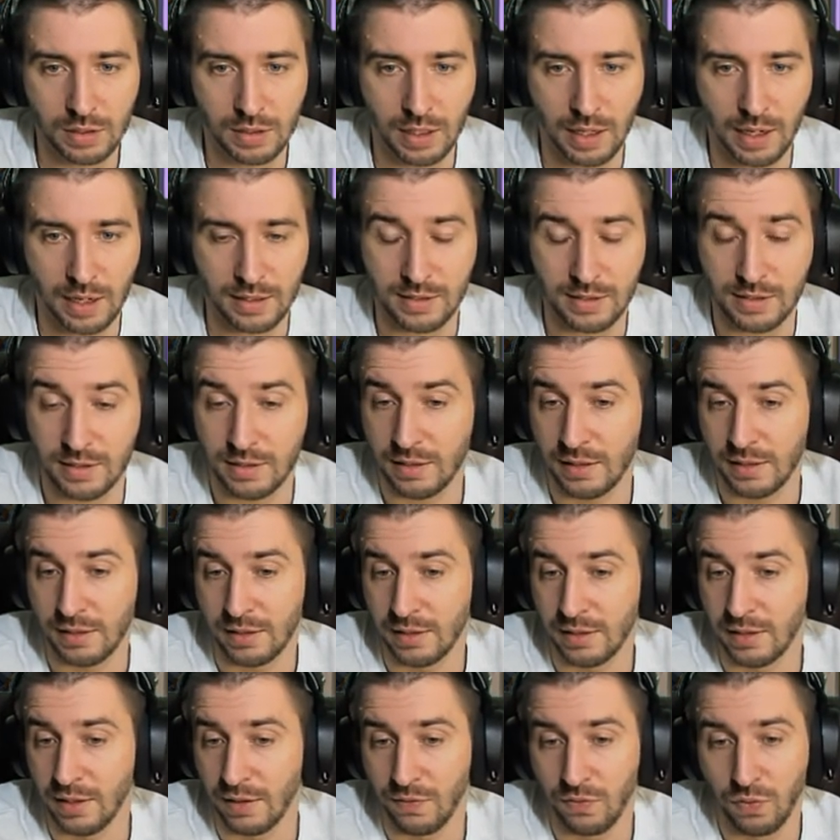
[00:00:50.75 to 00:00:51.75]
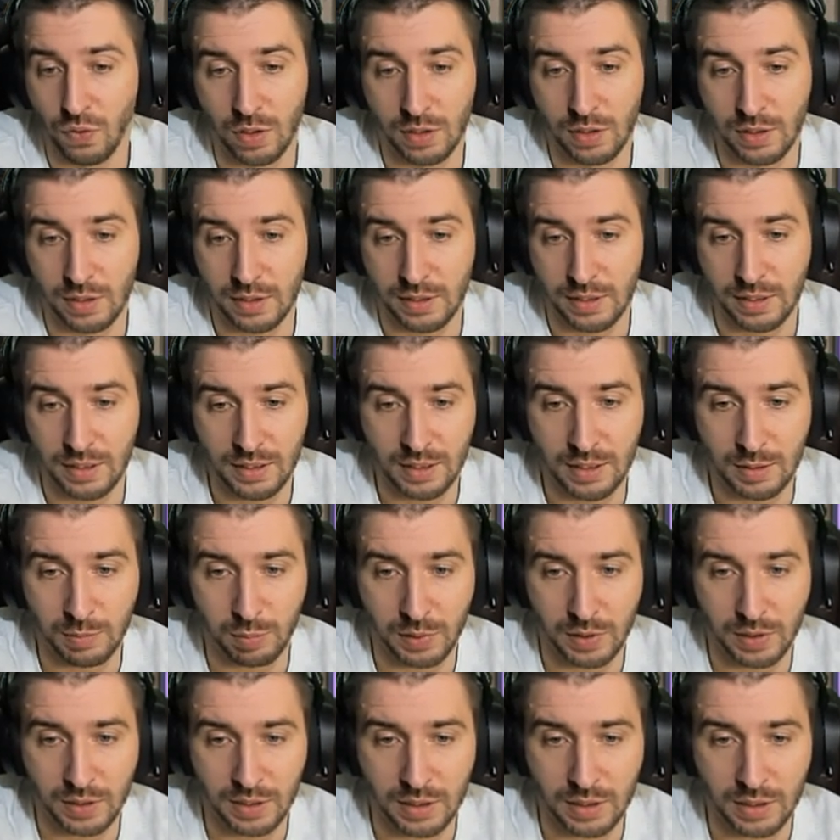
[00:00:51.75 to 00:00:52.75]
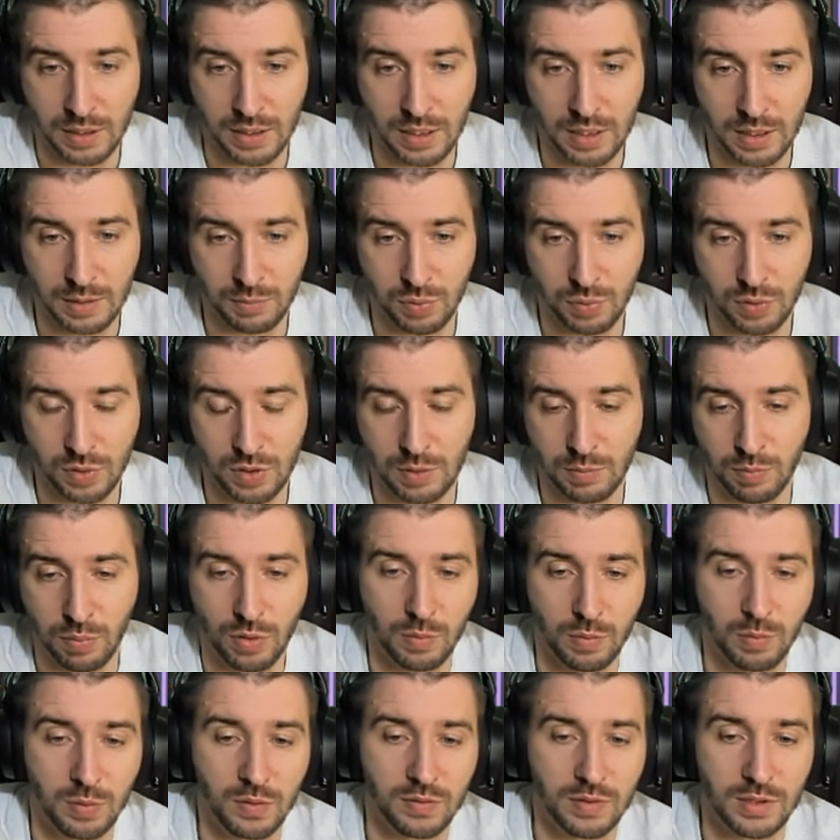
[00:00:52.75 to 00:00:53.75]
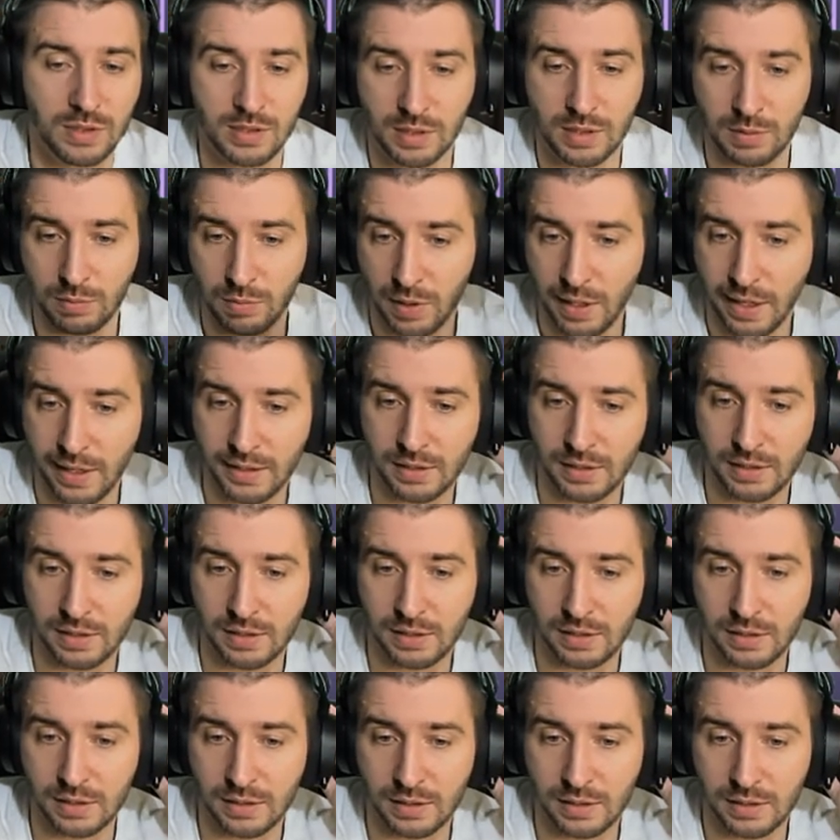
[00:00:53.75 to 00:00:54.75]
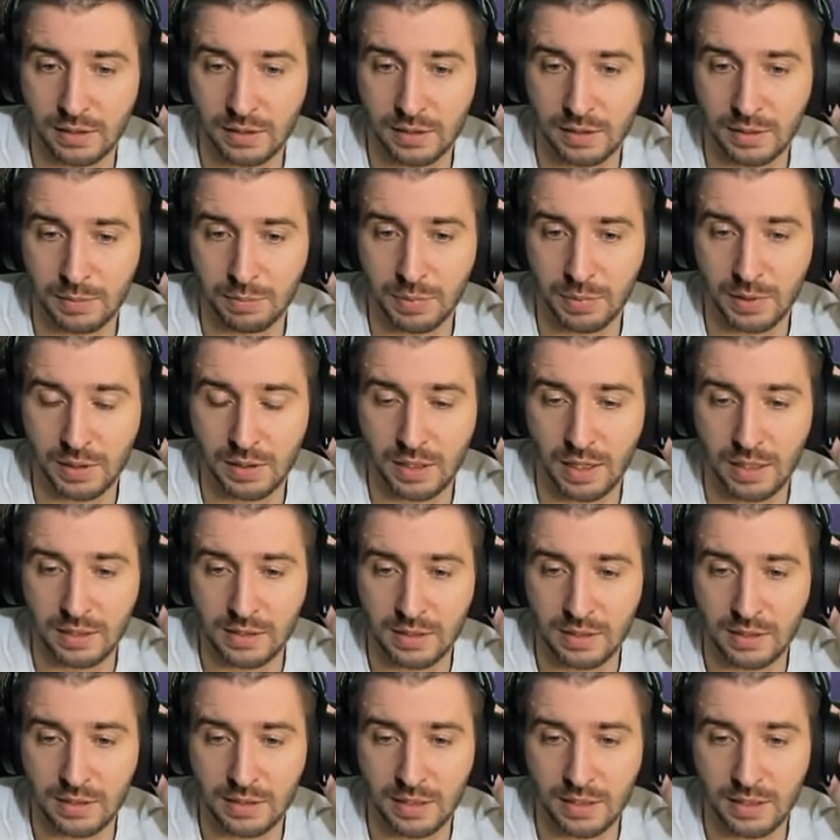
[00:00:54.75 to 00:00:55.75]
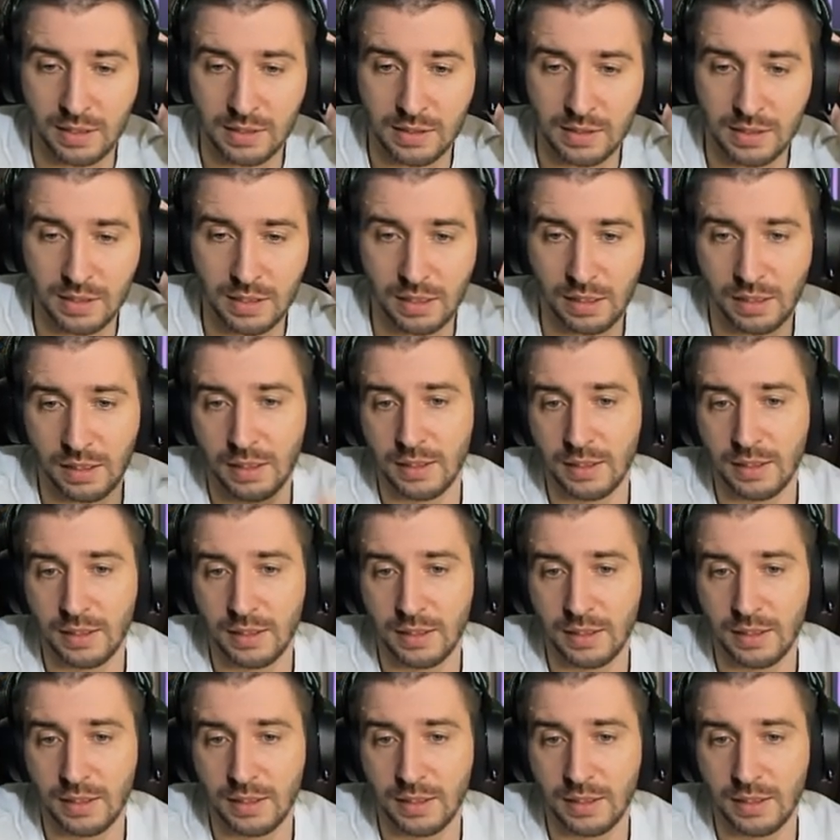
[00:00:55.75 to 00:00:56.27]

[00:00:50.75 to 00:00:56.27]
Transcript: Акции довольно-таки неплохие. Будем пробовать собрать 15 э, слизней.